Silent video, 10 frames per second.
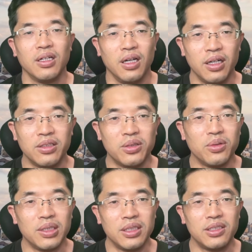はい、今日
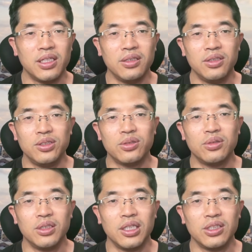は
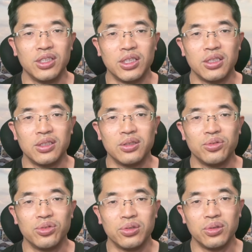2022年4月
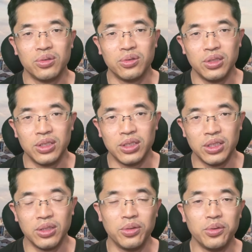の16
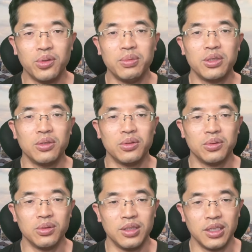日土曜日というこ
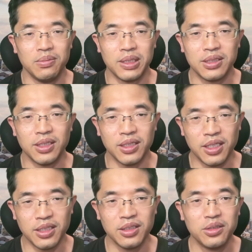とになりました
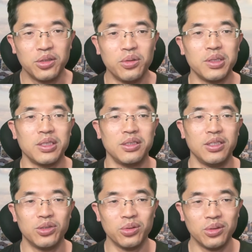が、今日はです
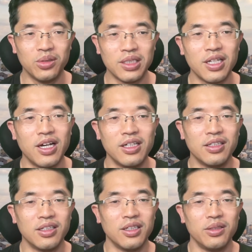ね、ちょっとだけ背
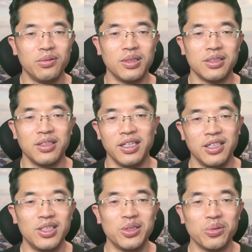景のですね、
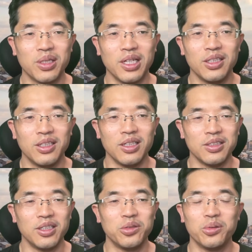位置を変えてで
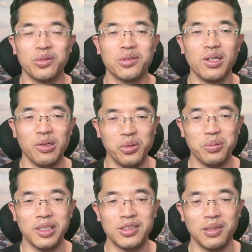すね、ちょっと空多
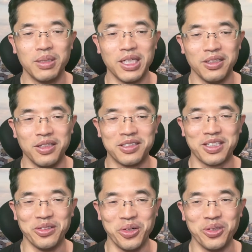めにしてみたんです
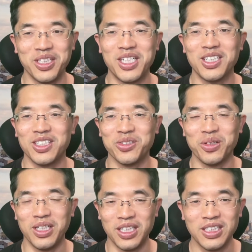けど、いかがでしょう
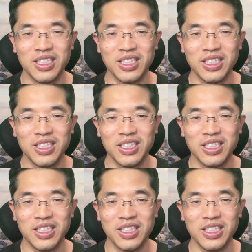かね。